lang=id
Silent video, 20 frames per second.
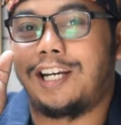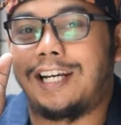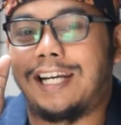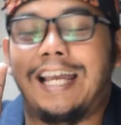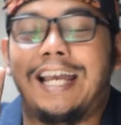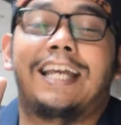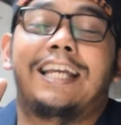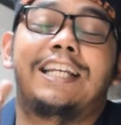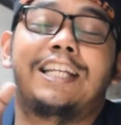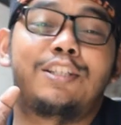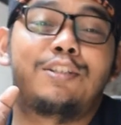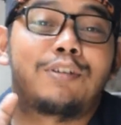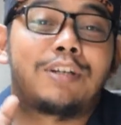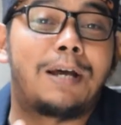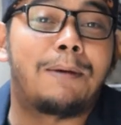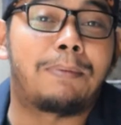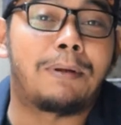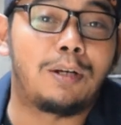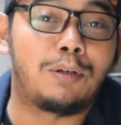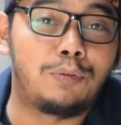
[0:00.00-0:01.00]
Nah, ini
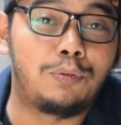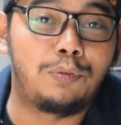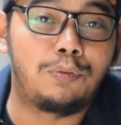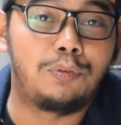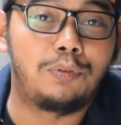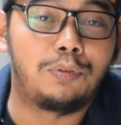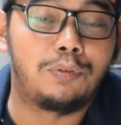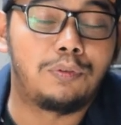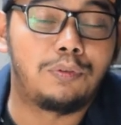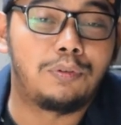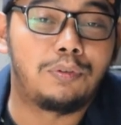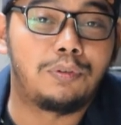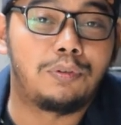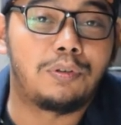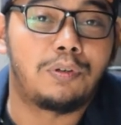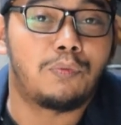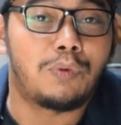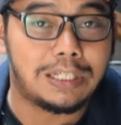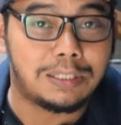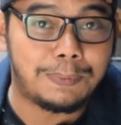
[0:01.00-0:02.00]
juga perlu
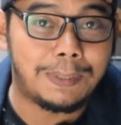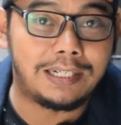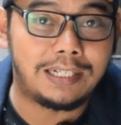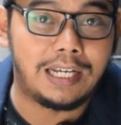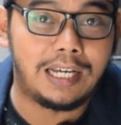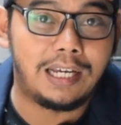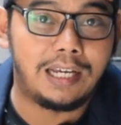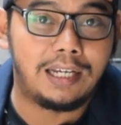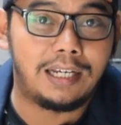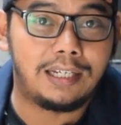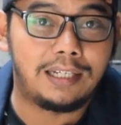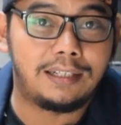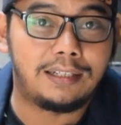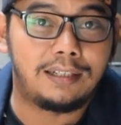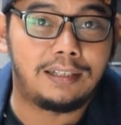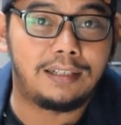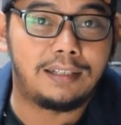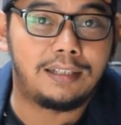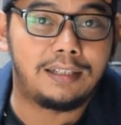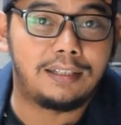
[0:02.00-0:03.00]
waspada.
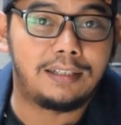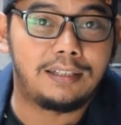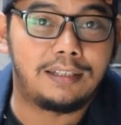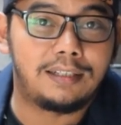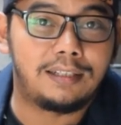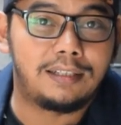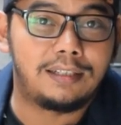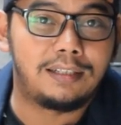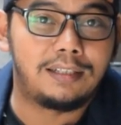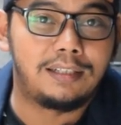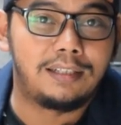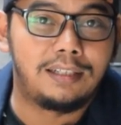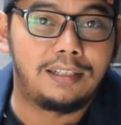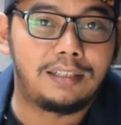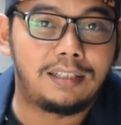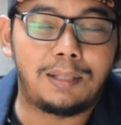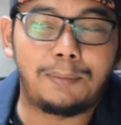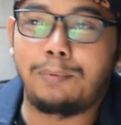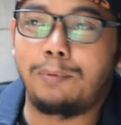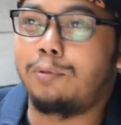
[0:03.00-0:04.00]

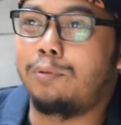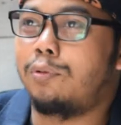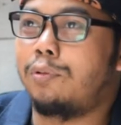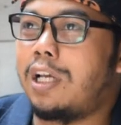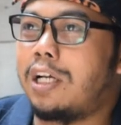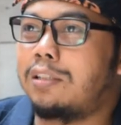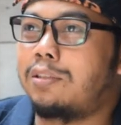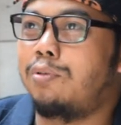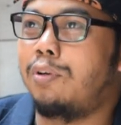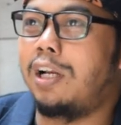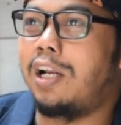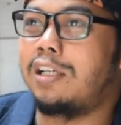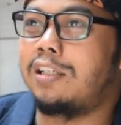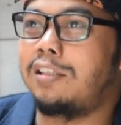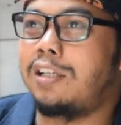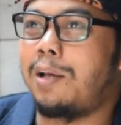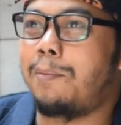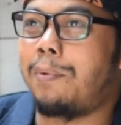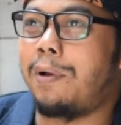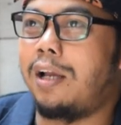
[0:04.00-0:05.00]
Tapi untuk yang jualan
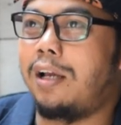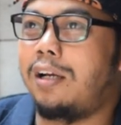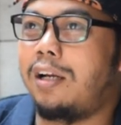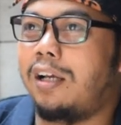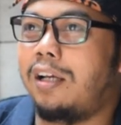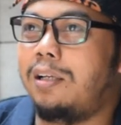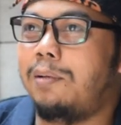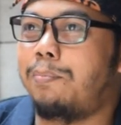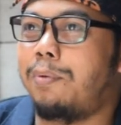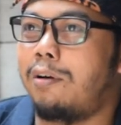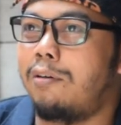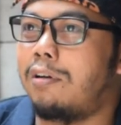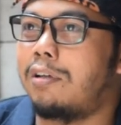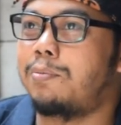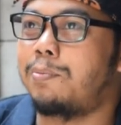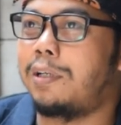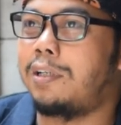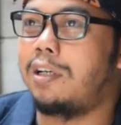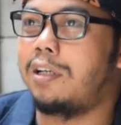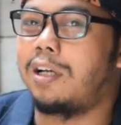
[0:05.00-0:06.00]
senapan lain perlu
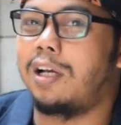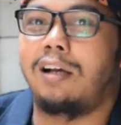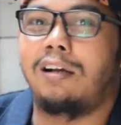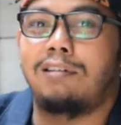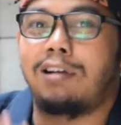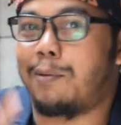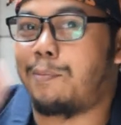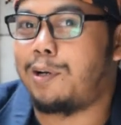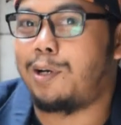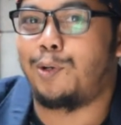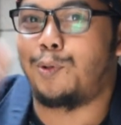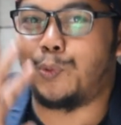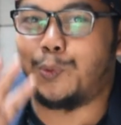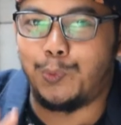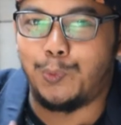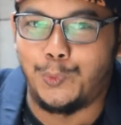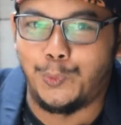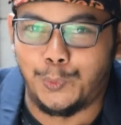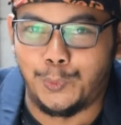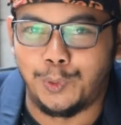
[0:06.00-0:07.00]
waspada nggak? Nggak
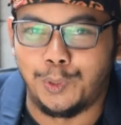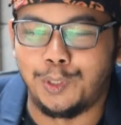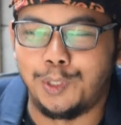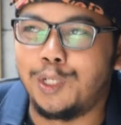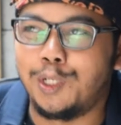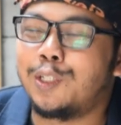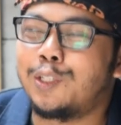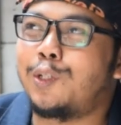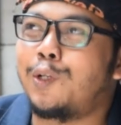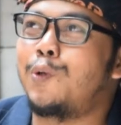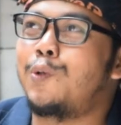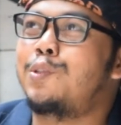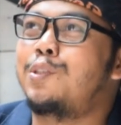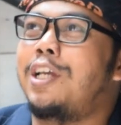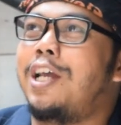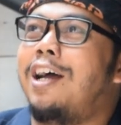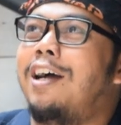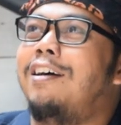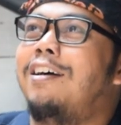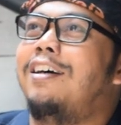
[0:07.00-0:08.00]
perlu. Terus
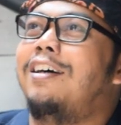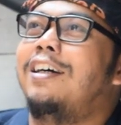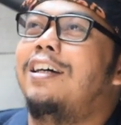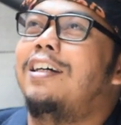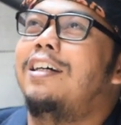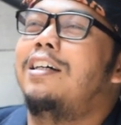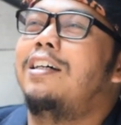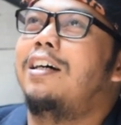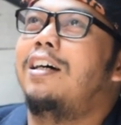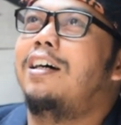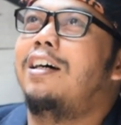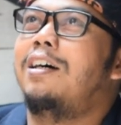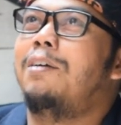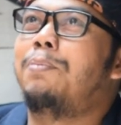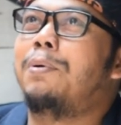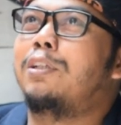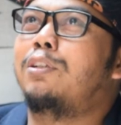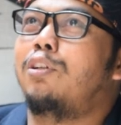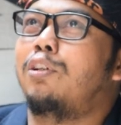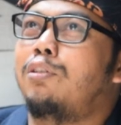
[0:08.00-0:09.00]
yang uh,
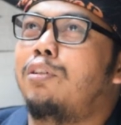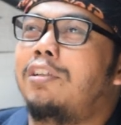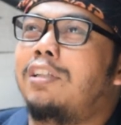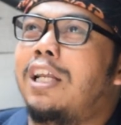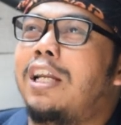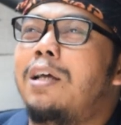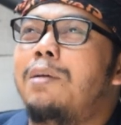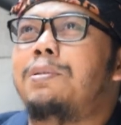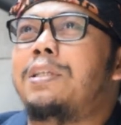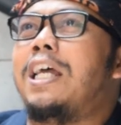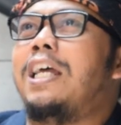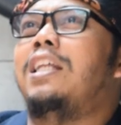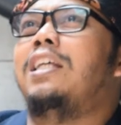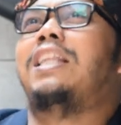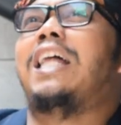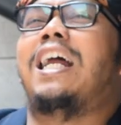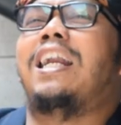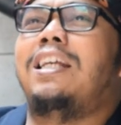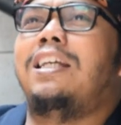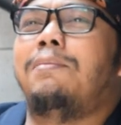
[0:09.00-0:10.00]
bercocok tanam saya
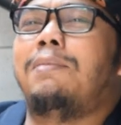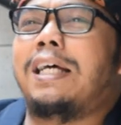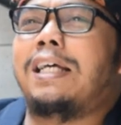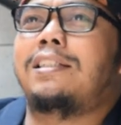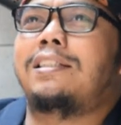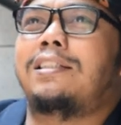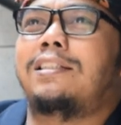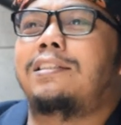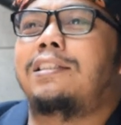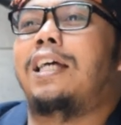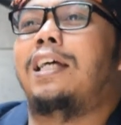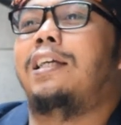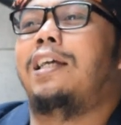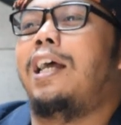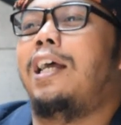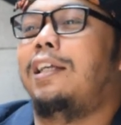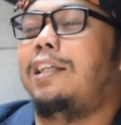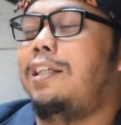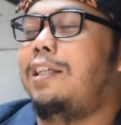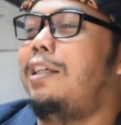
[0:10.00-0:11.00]
ini tani mas,
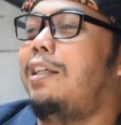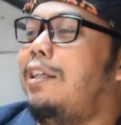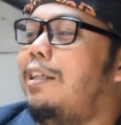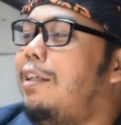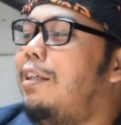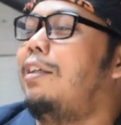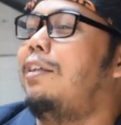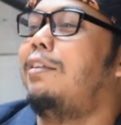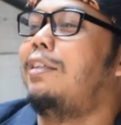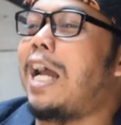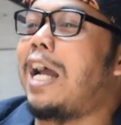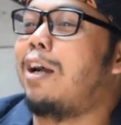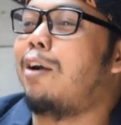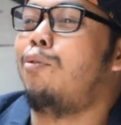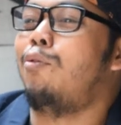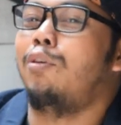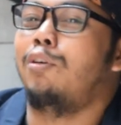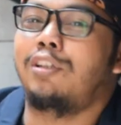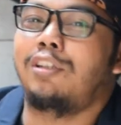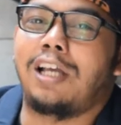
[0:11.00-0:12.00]
saya ini
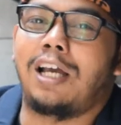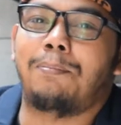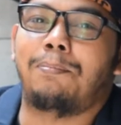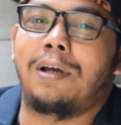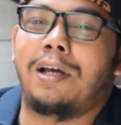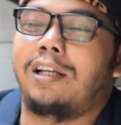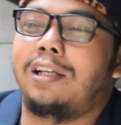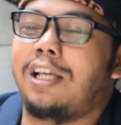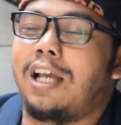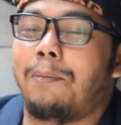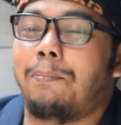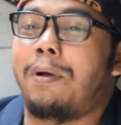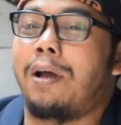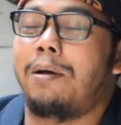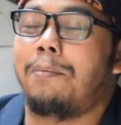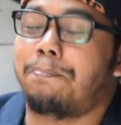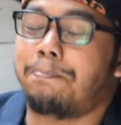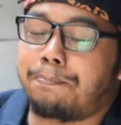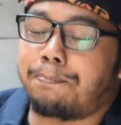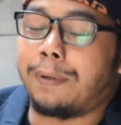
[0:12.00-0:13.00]
nyangkul tiap hari
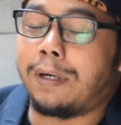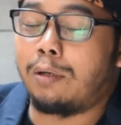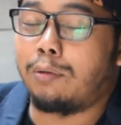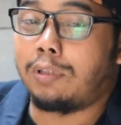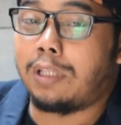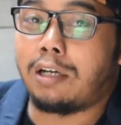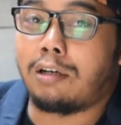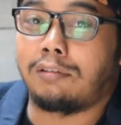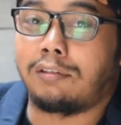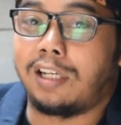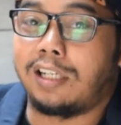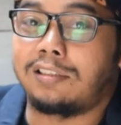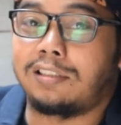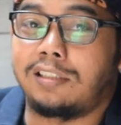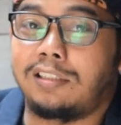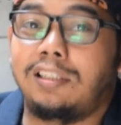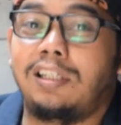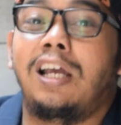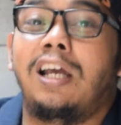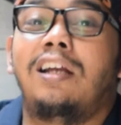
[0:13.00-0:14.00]
apa perlu takut
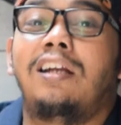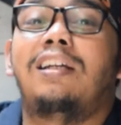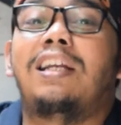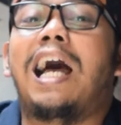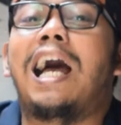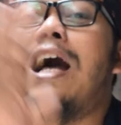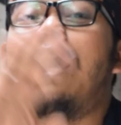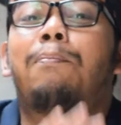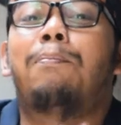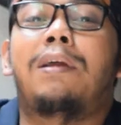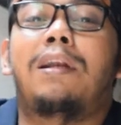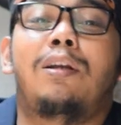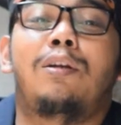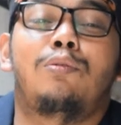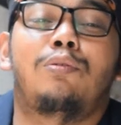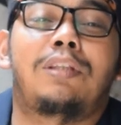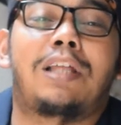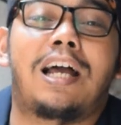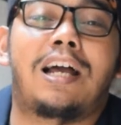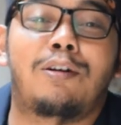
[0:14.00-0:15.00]
resesi? Nggak
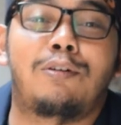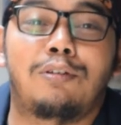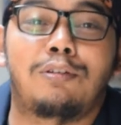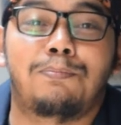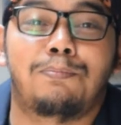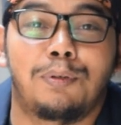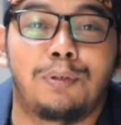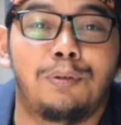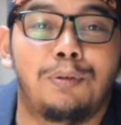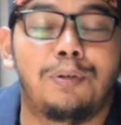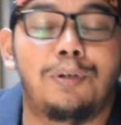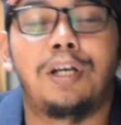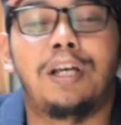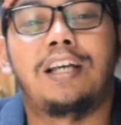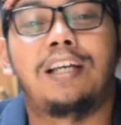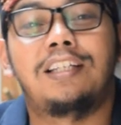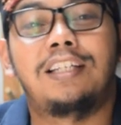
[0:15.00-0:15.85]
perlu takut bro.